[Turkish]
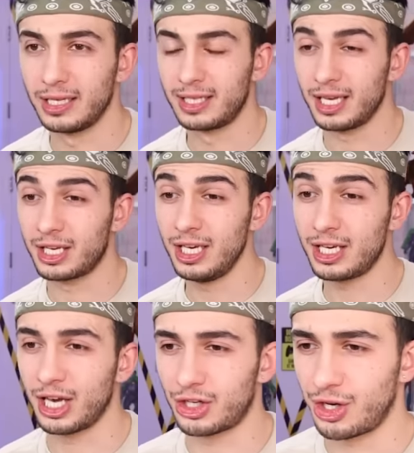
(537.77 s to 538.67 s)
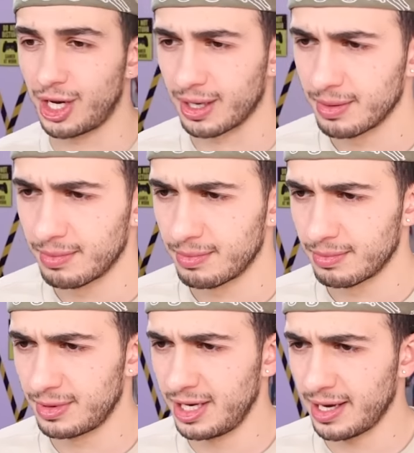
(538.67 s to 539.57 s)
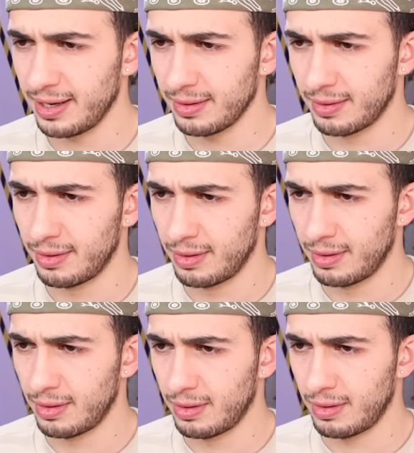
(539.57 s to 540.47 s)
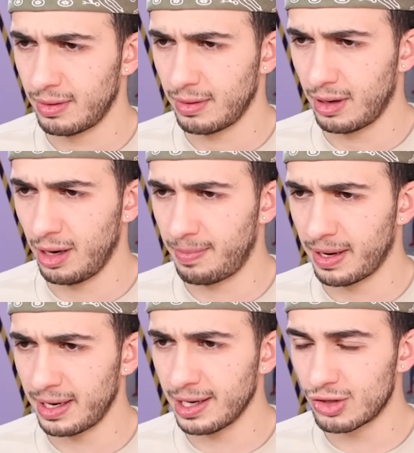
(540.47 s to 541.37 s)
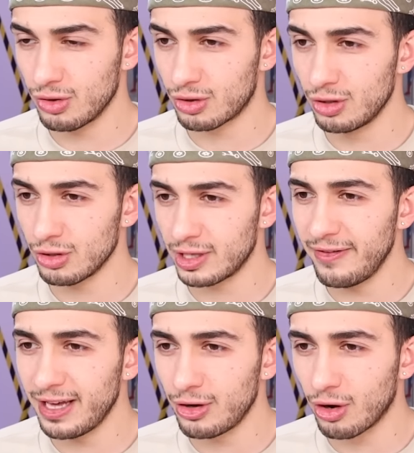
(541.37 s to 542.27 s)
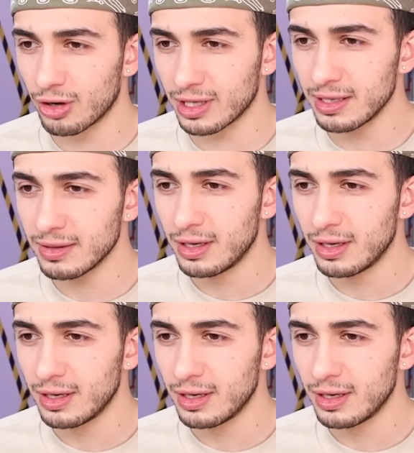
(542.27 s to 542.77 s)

En zeki keçi. Niye? Aa parayı atıyorsunuz ne veriyor oradan?